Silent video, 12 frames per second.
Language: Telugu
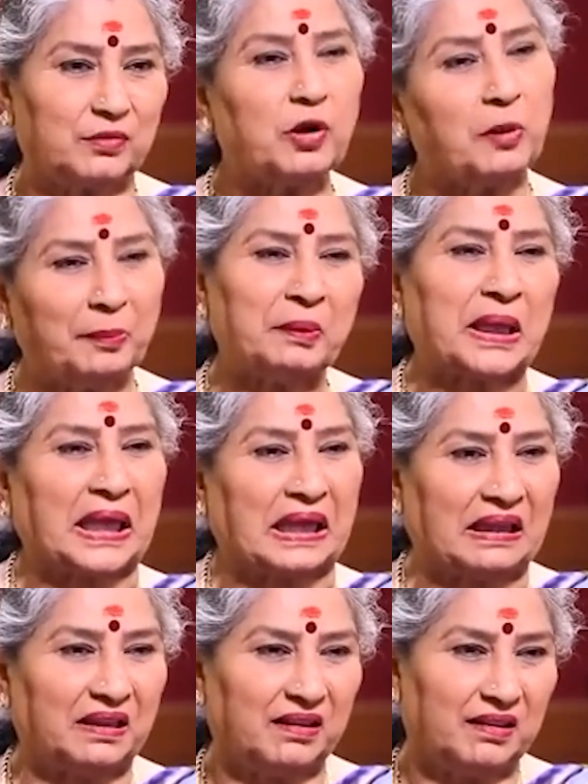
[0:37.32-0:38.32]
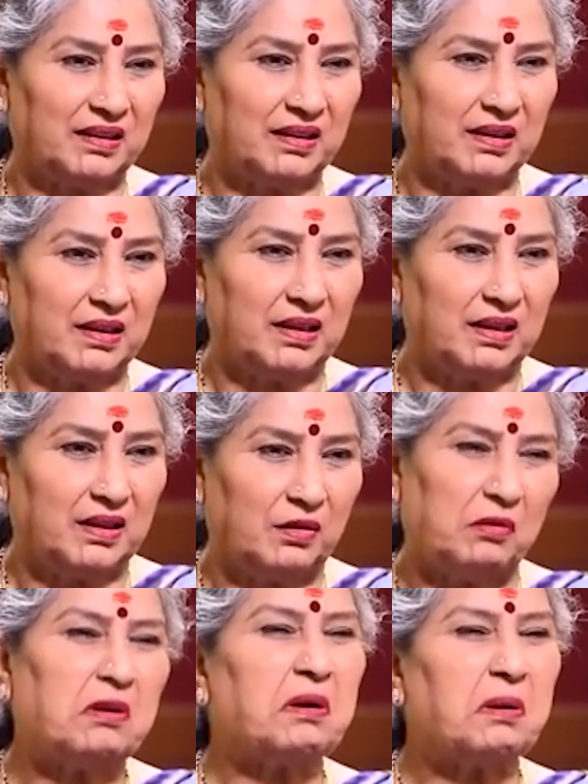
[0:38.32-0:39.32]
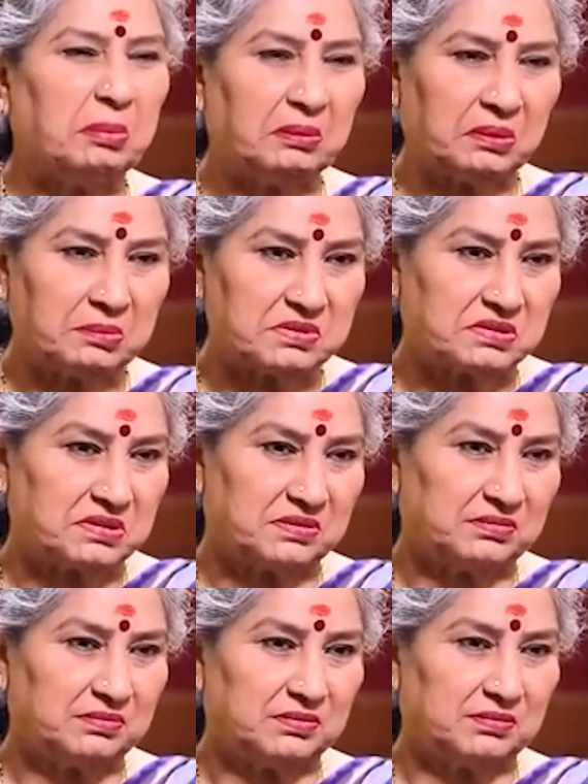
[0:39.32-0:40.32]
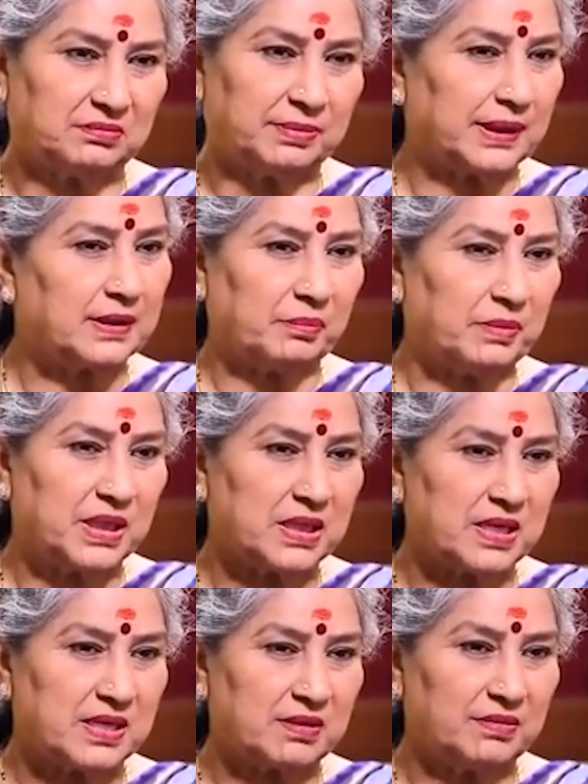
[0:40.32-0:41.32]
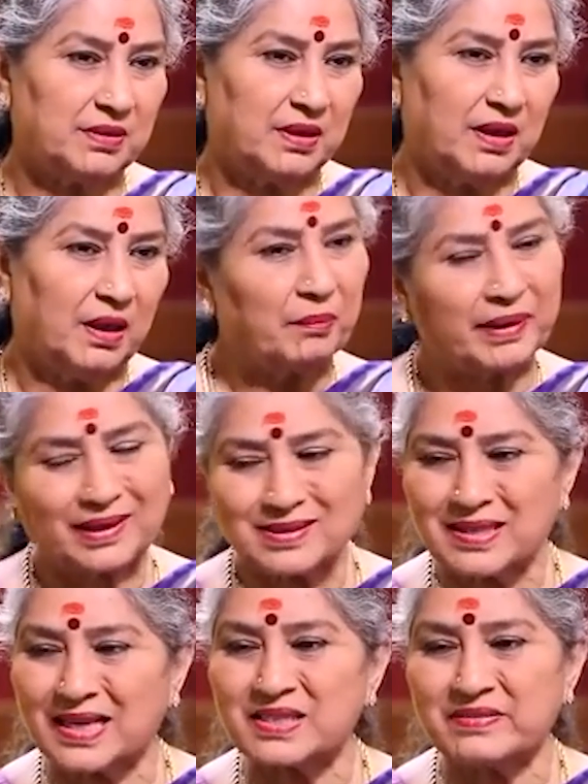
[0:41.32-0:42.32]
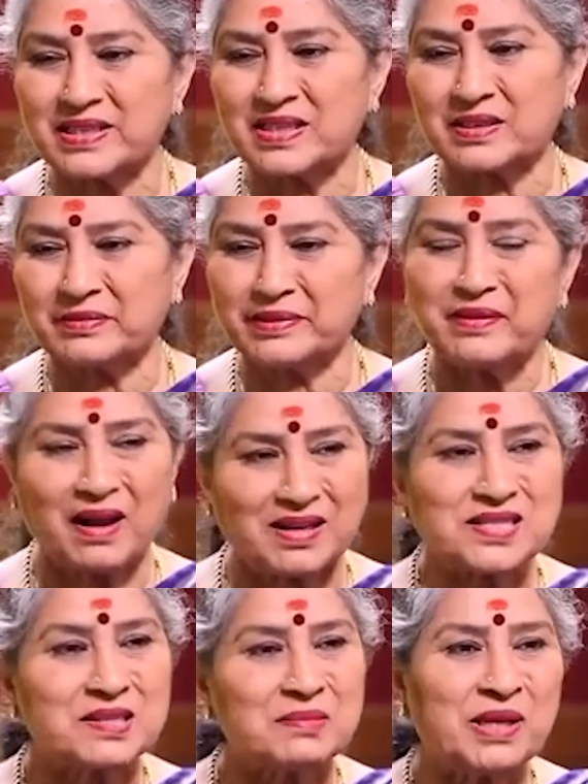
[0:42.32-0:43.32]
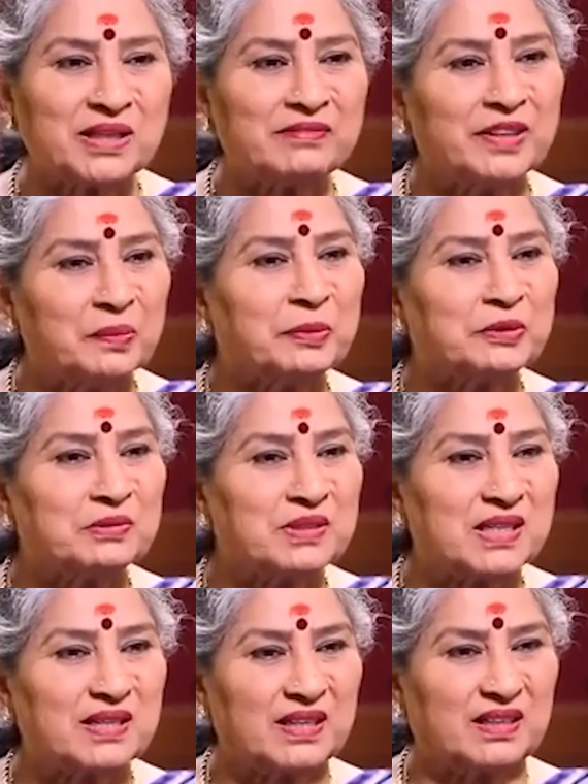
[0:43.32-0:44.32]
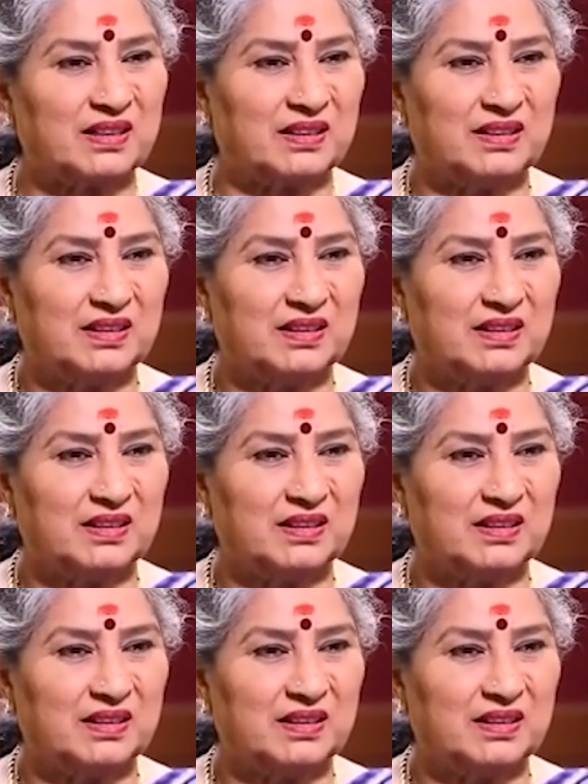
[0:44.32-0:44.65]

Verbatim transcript: ఒక పూటై ఒక పూట తింటారు ఒక్క పూట భోజనం పెద్ద ఇబ్బంది లేదు పైగా సాధ్యమైనంత వరకు ఆశ్రమాలకు వెళ్ళిపోతుంటాడు ఆయన